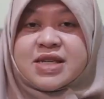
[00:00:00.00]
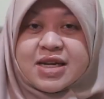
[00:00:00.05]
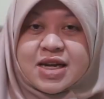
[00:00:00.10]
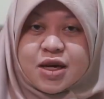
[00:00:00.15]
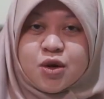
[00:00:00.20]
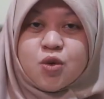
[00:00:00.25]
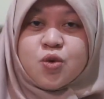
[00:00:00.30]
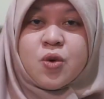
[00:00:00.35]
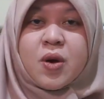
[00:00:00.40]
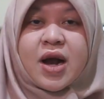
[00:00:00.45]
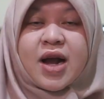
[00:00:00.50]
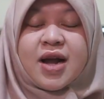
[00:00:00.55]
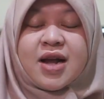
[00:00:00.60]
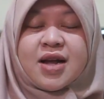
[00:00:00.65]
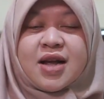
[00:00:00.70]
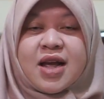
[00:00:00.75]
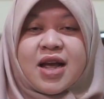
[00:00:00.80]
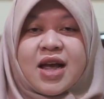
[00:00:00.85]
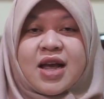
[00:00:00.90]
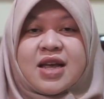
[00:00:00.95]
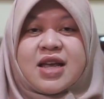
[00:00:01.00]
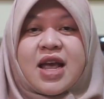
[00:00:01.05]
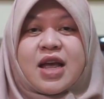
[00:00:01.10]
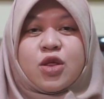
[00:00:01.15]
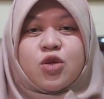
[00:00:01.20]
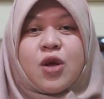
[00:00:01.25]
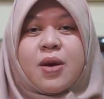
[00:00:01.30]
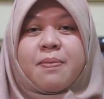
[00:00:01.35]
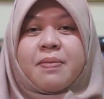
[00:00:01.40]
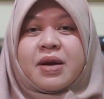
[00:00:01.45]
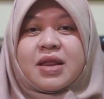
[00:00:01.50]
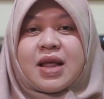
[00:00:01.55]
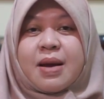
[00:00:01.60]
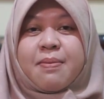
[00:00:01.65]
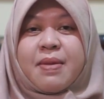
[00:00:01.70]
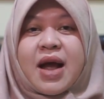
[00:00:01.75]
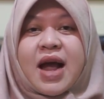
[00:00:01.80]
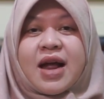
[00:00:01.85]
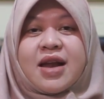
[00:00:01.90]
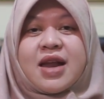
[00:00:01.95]
menjadi dua, yaitu yang
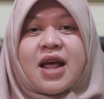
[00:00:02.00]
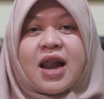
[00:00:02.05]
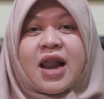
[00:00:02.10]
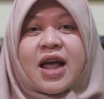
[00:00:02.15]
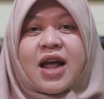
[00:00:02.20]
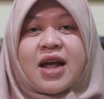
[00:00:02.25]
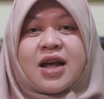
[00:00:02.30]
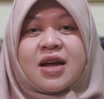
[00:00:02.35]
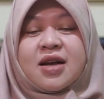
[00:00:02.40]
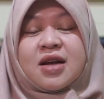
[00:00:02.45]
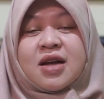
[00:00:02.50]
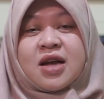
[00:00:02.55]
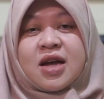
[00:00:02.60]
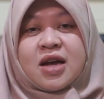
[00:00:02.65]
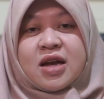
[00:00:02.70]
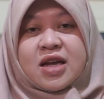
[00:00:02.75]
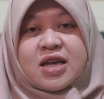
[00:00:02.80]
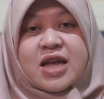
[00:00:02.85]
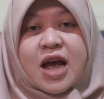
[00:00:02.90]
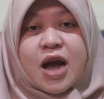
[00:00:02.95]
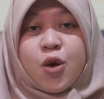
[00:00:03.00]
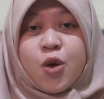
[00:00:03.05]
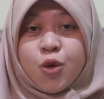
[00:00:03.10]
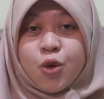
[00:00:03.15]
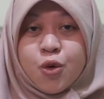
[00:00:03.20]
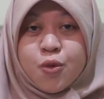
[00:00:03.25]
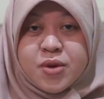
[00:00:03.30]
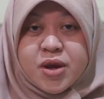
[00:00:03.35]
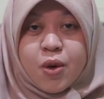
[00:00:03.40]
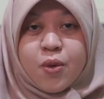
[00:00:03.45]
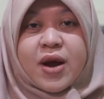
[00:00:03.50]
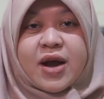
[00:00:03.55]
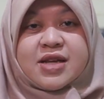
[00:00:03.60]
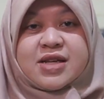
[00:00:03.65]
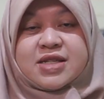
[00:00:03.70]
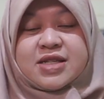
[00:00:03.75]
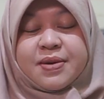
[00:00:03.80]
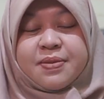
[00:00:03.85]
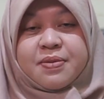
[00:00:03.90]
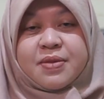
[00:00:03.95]
pertama adalah yang hukumnya
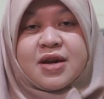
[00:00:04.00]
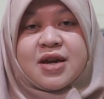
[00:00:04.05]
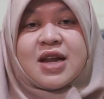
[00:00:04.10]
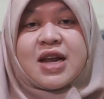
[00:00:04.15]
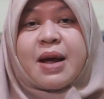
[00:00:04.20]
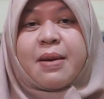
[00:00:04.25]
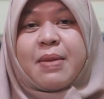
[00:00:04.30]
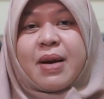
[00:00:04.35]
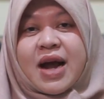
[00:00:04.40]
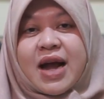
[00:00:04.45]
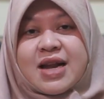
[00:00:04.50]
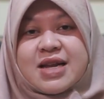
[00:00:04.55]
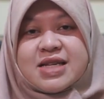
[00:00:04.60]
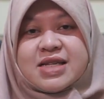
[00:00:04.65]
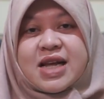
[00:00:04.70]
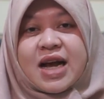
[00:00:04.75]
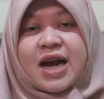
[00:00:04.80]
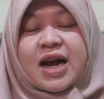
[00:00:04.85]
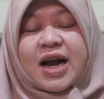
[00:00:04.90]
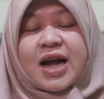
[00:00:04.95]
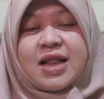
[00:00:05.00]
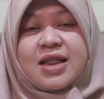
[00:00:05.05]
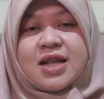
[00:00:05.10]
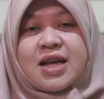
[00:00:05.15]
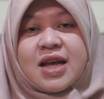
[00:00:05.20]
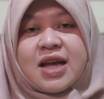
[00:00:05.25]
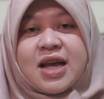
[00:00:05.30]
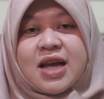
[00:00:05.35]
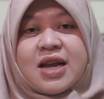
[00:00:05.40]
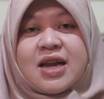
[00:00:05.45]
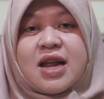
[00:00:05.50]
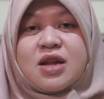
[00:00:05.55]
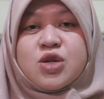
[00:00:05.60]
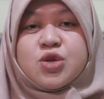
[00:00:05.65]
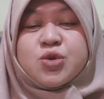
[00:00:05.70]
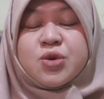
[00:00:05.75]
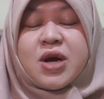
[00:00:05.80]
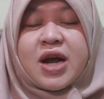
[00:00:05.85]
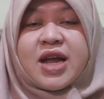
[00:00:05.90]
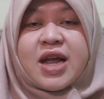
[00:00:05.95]
wajib dinamakan zakat dan
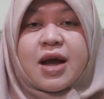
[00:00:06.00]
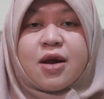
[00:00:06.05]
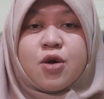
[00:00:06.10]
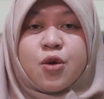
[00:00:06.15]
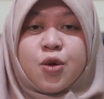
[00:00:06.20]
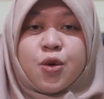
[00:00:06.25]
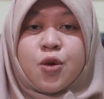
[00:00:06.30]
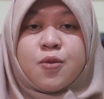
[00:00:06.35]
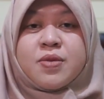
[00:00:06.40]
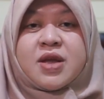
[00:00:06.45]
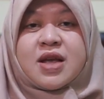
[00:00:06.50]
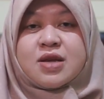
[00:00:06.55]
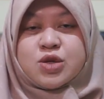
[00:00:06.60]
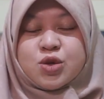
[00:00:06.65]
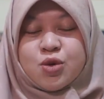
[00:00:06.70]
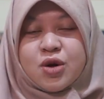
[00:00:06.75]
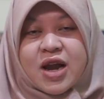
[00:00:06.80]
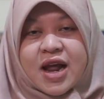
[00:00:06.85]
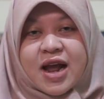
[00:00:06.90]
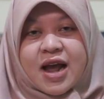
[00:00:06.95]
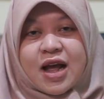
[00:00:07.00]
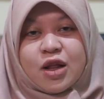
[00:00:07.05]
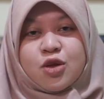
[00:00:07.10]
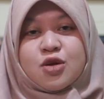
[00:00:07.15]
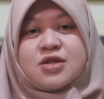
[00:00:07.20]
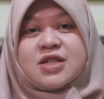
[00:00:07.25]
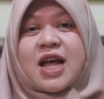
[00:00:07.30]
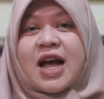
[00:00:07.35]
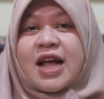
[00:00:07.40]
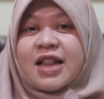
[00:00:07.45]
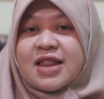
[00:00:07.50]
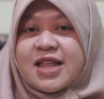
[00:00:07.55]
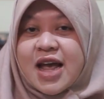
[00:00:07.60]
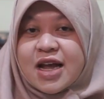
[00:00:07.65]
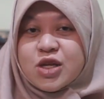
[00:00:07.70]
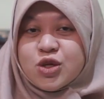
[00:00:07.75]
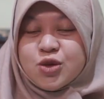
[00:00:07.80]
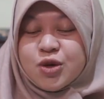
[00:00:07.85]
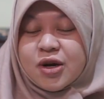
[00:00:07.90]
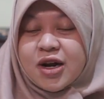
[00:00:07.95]
juga yang hukumnya sunnah atau sangat
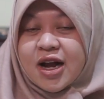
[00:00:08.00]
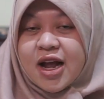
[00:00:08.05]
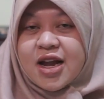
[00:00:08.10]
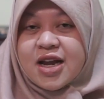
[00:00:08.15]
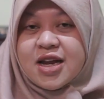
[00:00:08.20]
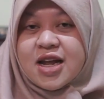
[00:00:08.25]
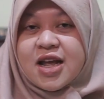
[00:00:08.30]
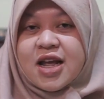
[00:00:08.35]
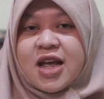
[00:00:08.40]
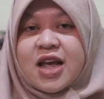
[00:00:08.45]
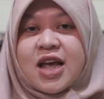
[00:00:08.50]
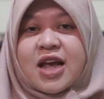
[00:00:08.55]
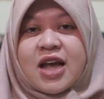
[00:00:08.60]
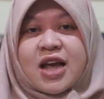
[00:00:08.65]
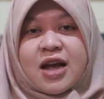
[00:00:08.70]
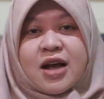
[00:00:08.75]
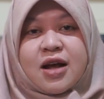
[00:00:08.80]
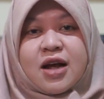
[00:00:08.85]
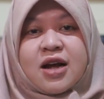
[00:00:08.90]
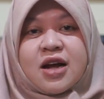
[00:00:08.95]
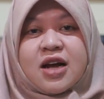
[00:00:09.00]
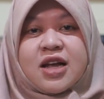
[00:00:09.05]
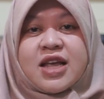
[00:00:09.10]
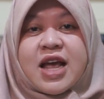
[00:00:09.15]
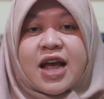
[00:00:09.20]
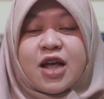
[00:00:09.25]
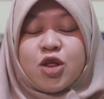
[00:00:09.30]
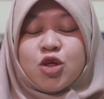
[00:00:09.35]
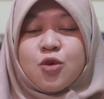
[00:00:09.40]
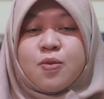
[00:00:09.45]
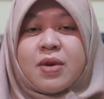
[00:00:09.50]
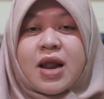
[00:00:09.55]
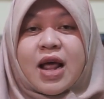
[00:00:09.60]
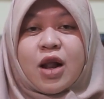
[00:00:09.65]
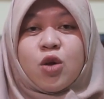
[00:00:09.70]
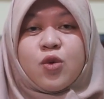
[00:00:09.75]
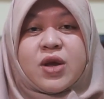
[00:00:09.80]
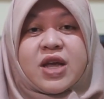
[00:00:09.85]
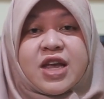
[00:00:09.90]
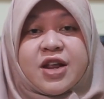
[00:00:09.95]
dianjurkan eh, yaitu
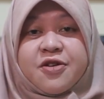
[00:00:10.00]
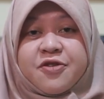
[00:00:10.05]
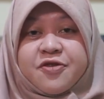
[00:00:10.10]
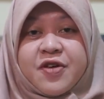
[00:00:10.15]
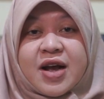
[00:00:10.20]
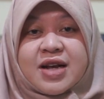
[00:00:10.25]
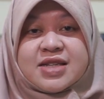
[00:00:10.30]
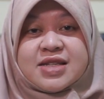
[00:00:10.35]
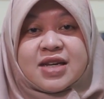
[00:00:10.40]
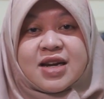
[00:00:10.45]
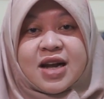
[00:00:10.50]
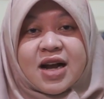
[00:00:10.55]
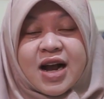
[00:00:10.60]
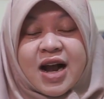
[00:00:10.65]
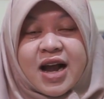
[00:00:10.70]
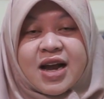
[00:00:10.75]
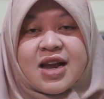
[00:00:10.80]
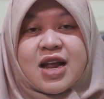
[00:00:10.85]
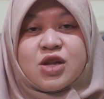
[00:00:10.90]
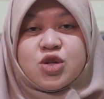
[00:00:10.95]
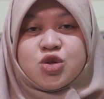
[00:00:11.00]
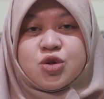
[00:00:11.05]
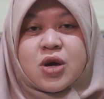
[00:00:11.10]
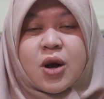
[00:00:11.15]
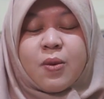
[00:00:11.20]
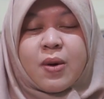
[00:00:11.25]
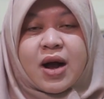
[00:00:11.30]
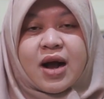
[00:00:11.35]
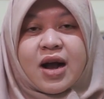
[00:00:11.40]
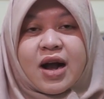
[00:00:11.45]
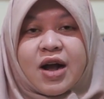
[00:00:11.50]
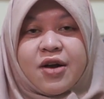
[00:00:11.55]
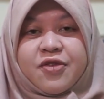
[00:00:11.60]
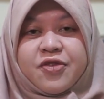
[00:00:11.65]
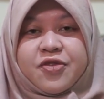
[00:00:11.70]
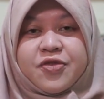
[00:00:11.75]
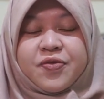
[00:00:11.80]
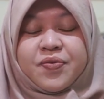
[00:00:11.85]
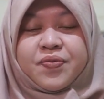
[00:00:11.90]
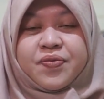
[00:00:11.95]
melalui infak, sedekah, dan juga
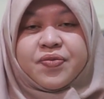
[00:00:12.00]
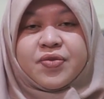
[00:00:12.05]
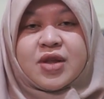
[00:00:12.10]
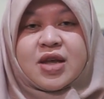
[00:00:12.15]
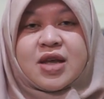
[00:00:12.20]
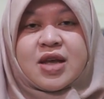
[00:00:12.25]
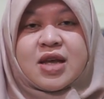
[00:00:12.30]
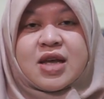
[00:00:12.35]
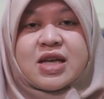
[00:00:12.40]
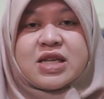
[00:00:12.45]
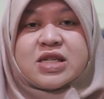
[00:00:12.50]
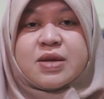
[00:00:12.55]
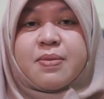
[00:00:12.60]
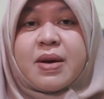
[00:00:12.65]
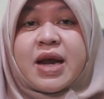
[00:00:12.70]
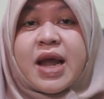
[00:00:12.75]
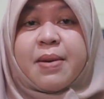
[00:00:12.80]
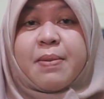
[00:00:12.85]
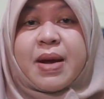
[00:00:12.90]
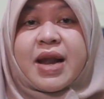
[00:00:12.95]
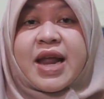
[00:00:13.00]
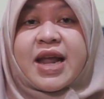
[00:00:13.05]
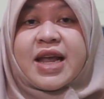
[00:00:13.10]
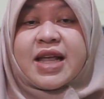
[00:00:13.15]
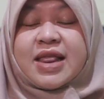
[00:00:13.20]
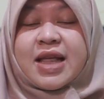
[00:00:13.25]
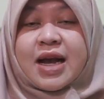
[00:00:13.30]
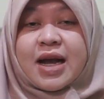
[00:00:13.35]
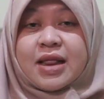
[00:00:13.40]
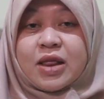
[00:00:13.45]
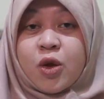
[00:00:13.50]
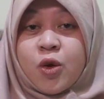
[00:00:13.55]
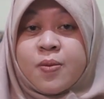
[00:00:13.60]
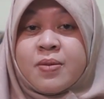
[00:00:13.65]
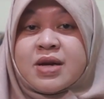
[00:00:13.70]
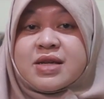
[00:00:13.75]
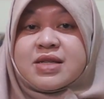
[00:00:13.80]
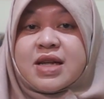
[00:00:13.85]
wakaf. Sebagaimana yang kita ketahui